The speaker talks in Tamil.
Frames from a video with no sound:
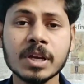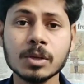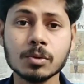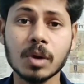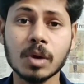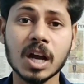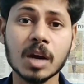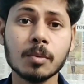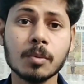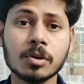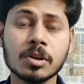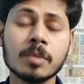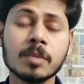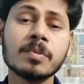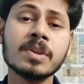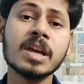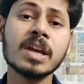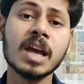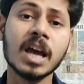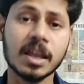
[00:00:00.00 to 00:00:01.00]
ஸோ ஆக மொத்தம்
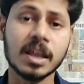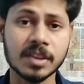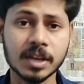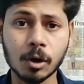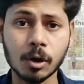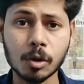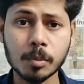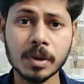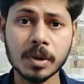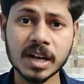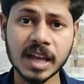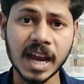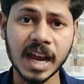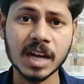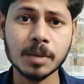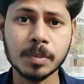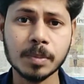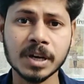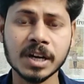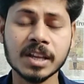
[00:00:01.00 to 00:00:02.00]
அந்த கவர்மெண்ட்டை
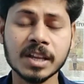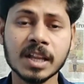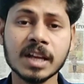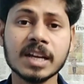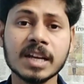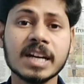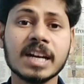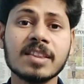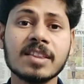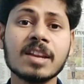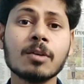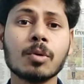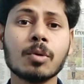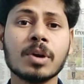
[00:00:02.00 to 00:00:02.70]
ஹைட் பண்ணிட்டு தான் கிட்டத்தட்ட